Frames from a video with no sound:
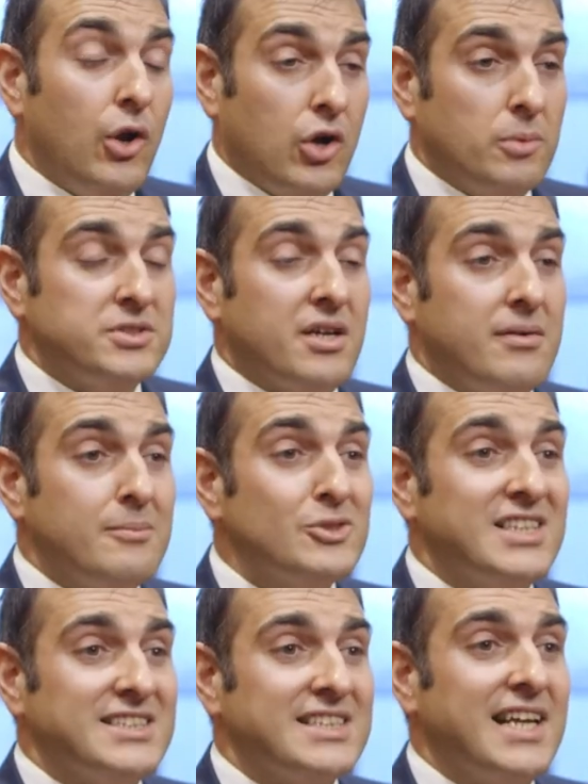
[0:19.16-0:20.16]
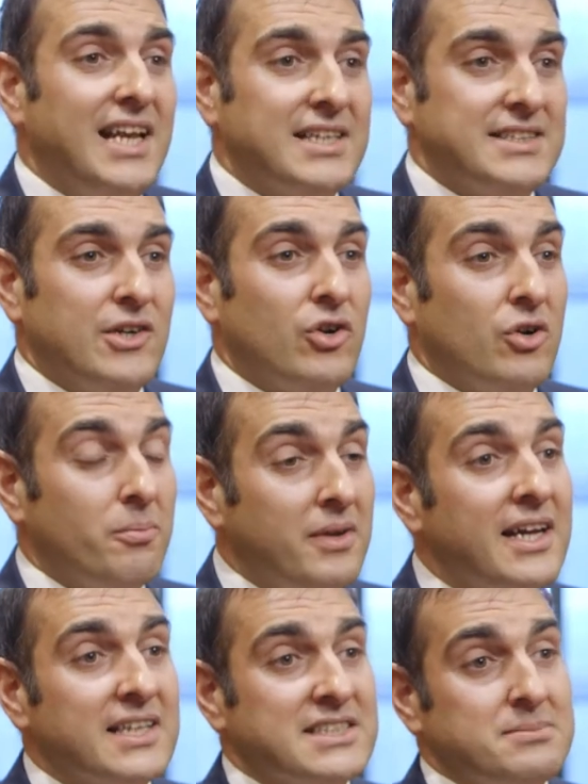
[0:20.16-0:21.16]
Lo que observamos es que las
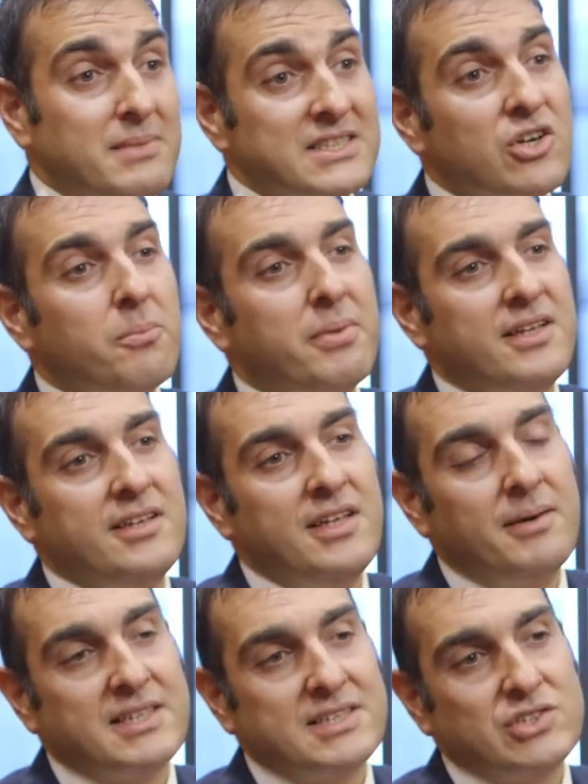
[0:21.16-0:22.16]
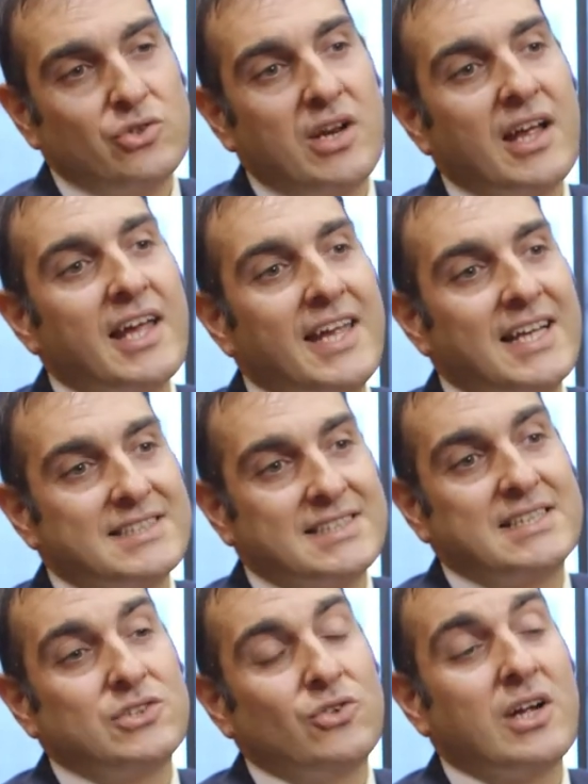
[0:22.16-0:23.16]
economías más competitivas son aquellas
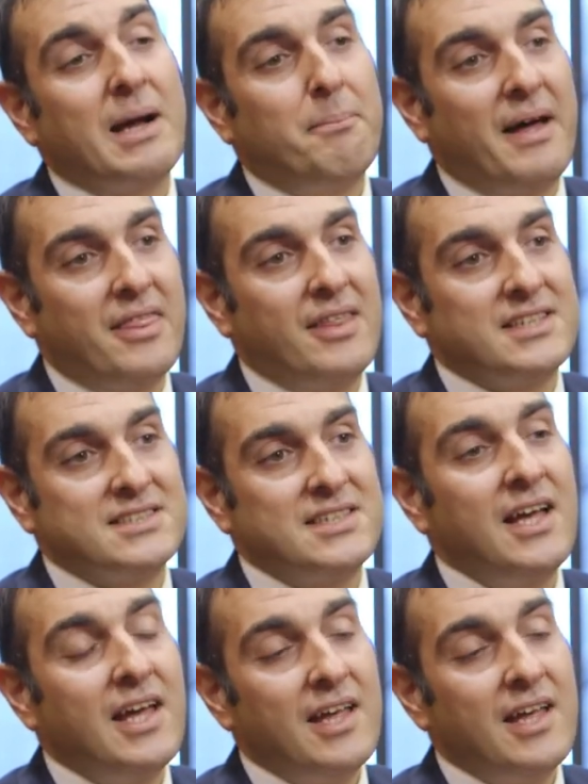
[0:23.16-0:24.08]
que son capaces